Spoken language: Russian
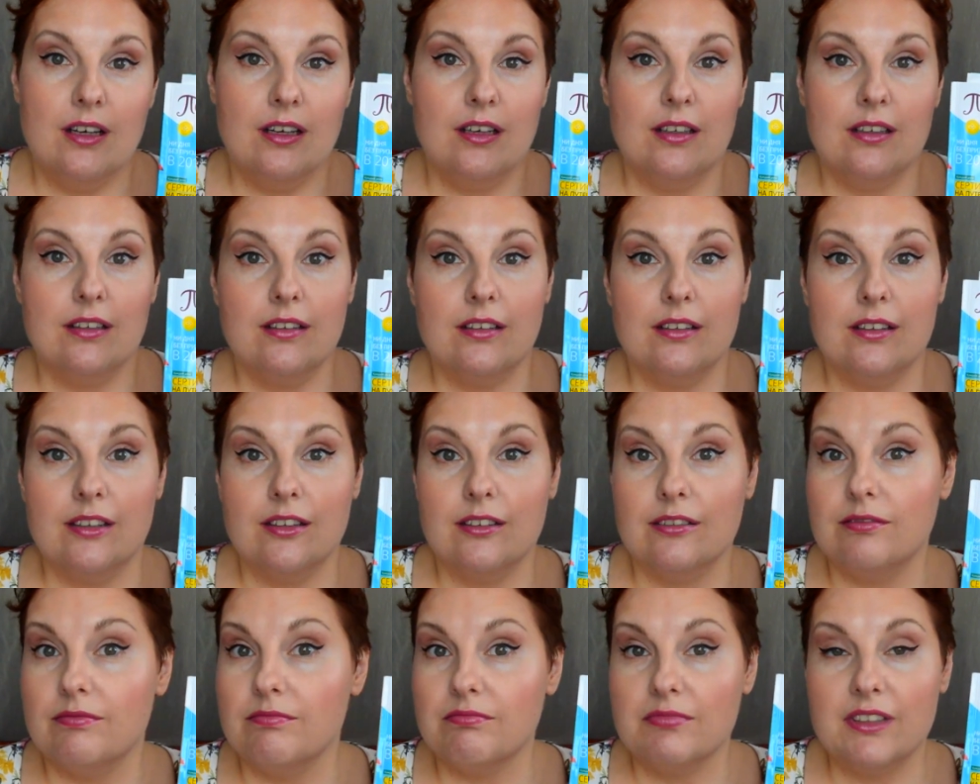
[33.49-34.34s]

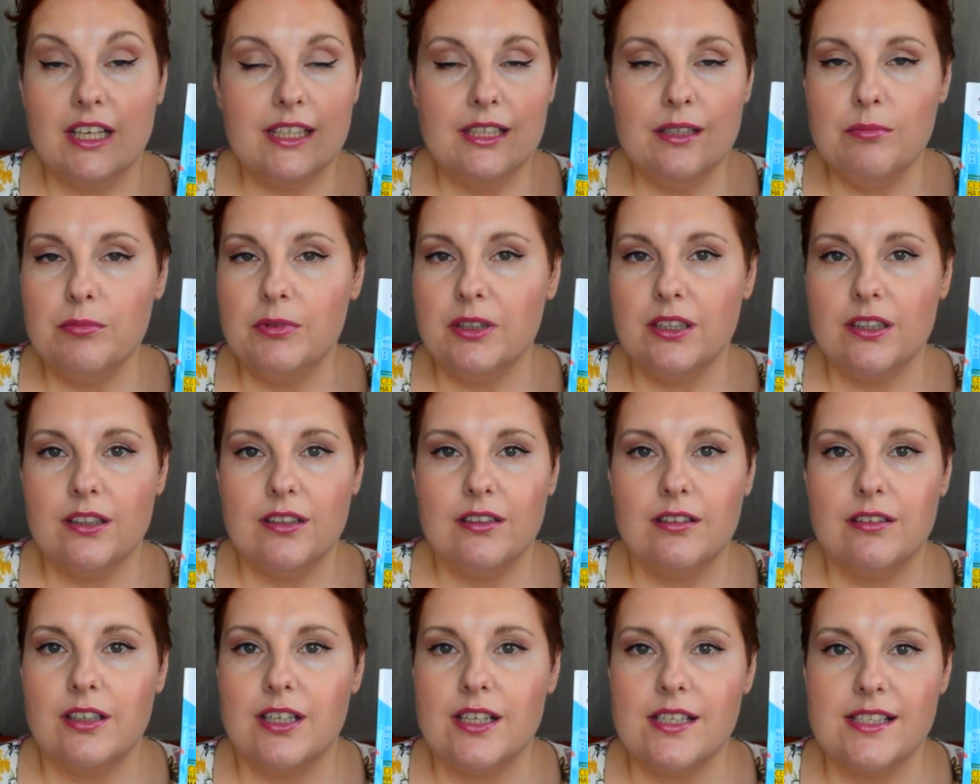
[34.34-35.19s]
а,
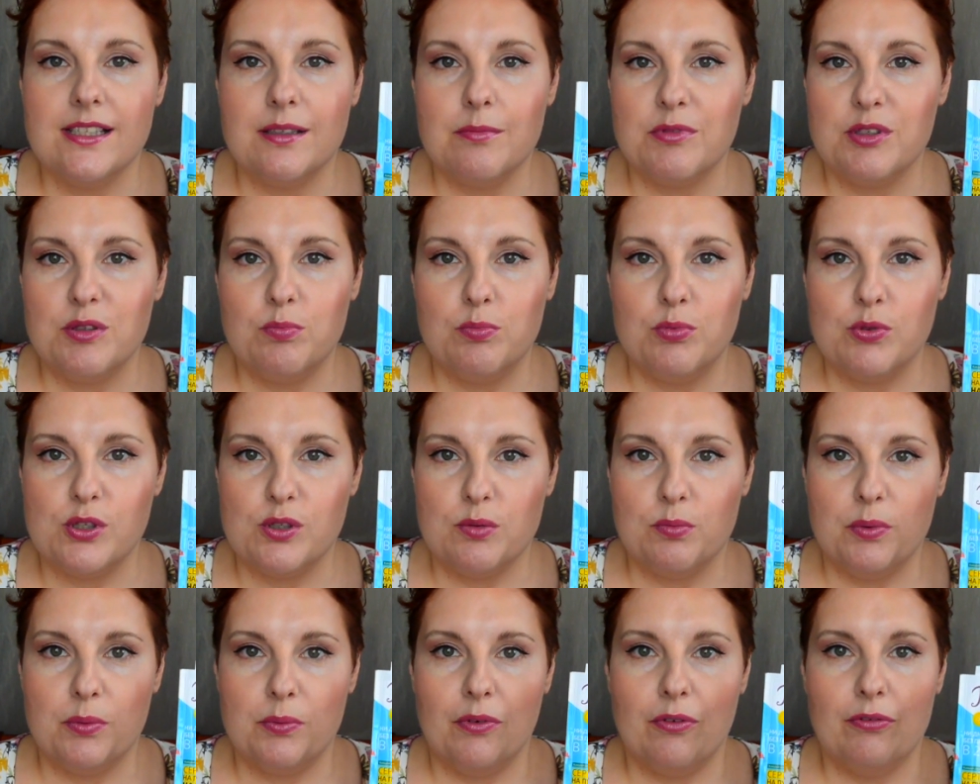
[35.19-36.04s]
какими-то разными
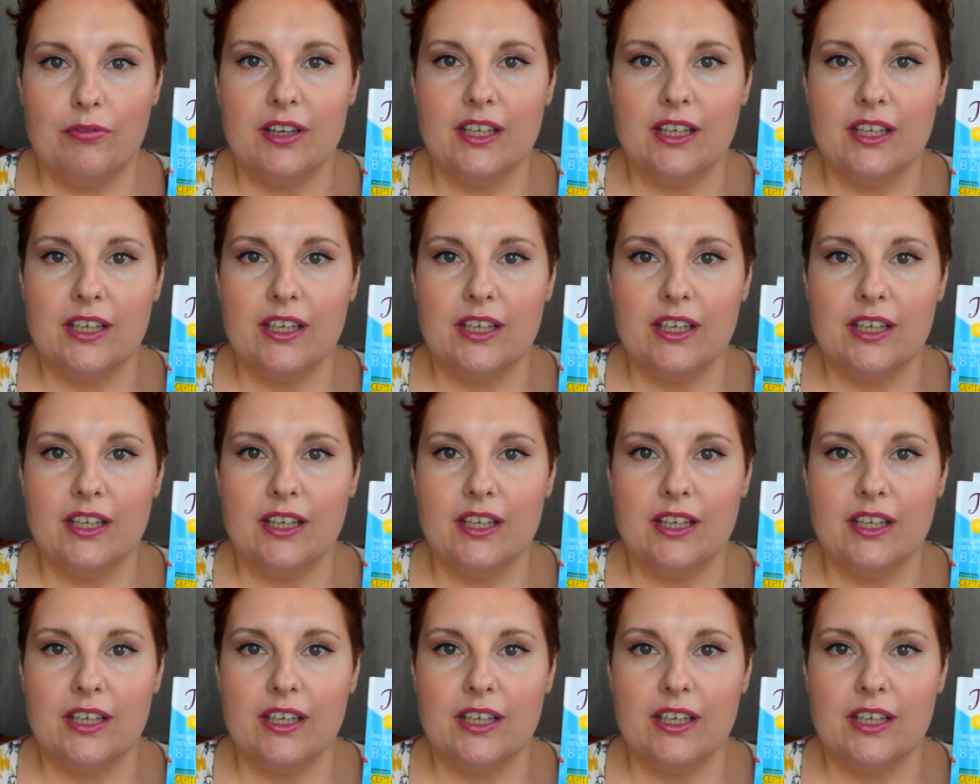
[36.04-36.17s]
способами,